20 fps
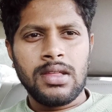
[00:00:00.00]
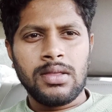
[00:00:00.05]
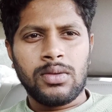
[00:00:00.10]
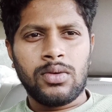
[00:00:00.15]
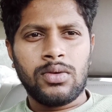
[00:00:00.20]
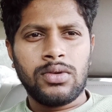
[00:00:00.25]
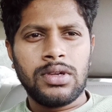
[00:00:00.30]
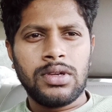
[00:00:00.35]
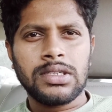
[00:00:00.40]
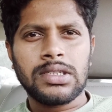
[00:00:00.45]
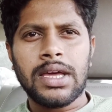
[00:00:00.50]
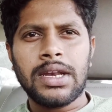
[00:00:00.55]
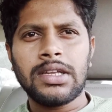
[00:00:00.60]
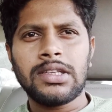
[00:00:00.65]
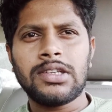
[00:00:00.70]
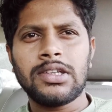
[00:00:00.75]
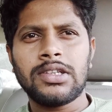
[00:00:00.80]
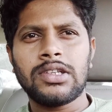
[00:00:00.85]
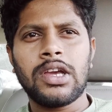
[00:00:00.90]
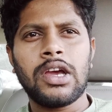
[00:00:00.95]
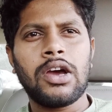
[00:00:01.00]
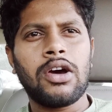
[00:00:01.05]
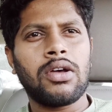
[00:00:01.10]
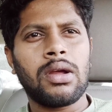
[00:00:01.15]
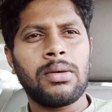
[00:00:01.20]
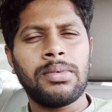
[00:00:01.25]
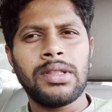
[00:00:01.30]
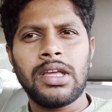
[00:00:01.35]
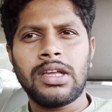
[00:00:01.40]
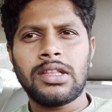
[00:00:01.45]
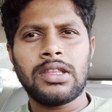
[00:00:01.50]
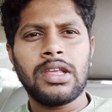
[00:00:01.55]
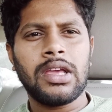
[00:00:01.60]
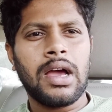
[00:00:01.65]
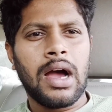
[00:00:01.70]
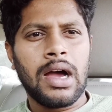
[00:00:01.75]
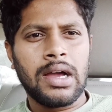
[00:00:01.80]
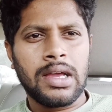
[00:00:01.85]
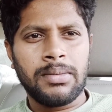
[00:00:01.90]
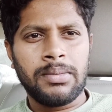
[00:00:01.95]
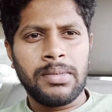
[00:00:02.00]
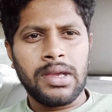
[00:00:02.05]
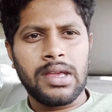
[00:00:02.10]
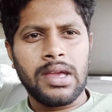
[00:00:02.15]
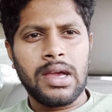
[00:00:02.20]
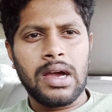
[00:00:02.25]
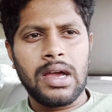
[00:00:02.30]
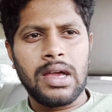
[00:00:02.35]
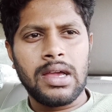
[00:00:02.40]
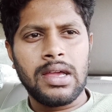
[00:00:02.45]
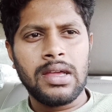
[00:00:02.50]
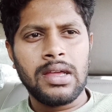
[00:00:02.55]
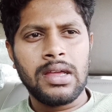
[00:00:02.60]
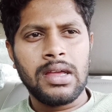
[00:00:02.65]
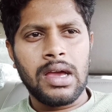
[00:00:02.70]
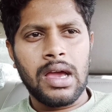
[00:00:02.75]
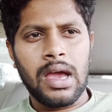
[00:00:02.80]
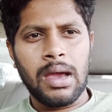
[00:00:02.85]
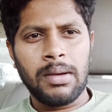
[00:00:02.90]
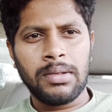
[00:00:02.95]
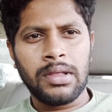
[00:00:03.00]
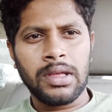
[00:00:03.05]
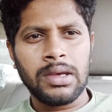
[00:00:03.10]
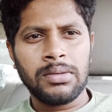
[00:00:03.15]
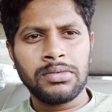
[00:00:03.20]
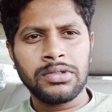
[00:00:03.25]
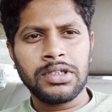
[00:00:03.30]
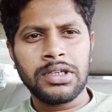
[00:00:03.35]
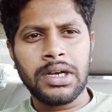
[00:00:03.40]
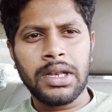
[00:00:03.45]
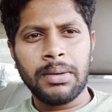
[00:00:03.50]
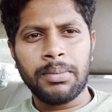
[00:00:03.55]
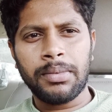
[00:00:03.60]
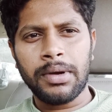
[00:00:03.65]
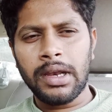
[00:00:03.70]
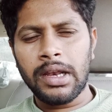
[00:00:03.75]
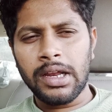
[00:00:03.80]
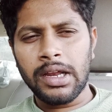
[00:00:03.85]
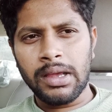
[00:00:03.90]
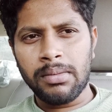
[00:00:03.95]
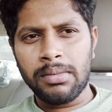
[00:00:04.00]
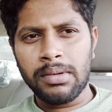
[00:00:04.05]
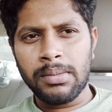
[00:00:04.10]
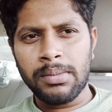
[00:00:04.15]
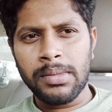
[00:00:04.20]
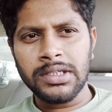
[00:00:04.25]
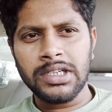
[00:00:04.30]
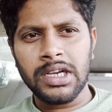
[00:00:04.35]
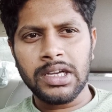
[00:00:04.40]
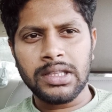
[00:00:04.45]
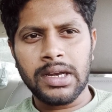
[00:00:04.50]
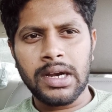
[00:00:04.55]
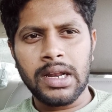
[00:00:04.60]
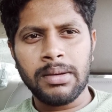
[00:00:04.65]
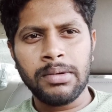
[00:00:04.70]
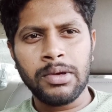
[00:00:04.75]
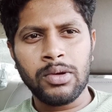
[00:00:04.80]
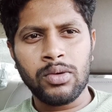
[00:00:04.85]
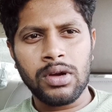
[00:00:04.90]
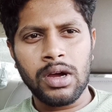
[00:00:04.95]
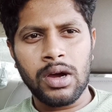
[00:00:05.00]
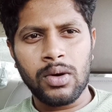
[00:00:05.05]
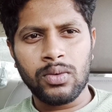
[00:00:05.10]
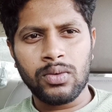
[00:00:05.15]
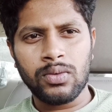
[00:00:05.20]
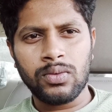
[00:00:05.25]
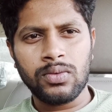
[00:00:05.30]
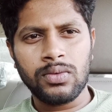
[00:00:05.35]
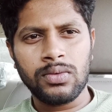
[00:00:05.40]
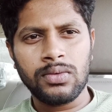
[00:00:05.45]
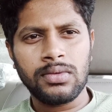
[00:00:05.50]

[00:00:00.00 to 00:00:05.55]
तो ये सारी चीज़ें हैं और अभी देखते हैं आगे में क्या है अभी तक मुझे ट्रिप नहीं लगी अभी मैं जयताड़ा में रुका हूँ